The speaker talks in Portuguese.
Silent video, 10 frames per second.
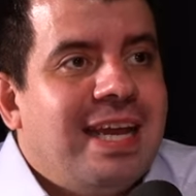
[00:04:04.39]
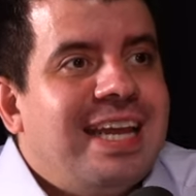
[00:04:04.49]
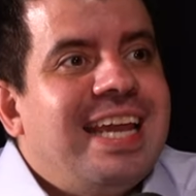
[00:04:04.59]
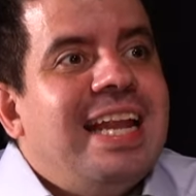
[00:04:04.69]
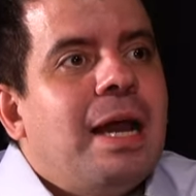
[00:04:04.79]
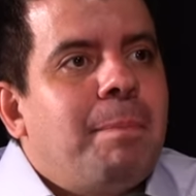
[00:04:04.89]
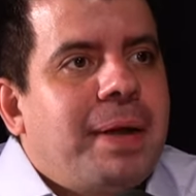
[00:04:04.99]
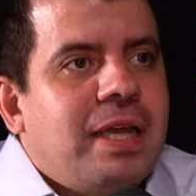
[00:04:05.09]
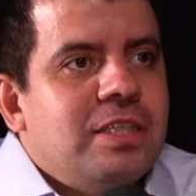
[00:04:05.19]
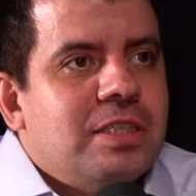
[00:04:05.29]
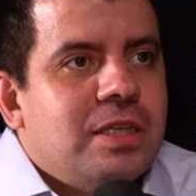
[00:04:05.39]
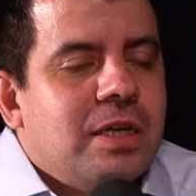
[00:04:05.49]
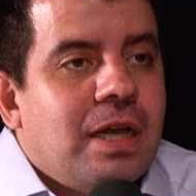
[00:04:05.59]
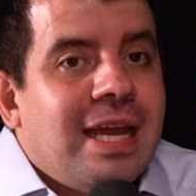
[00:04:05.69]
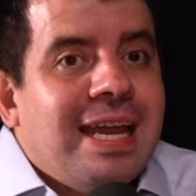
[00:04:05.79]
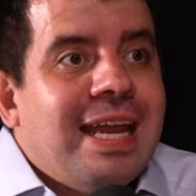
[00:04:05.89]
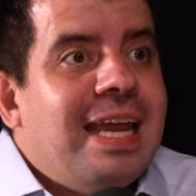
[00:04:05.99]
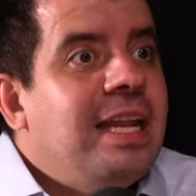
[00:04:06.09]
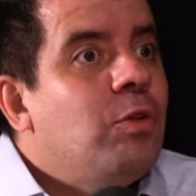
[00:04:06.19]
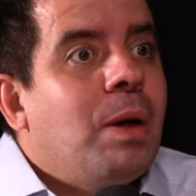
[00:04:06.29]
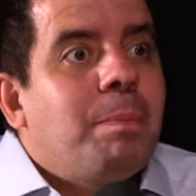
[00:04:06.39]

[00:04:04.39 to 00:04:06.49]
O que, que ele aprende? ele não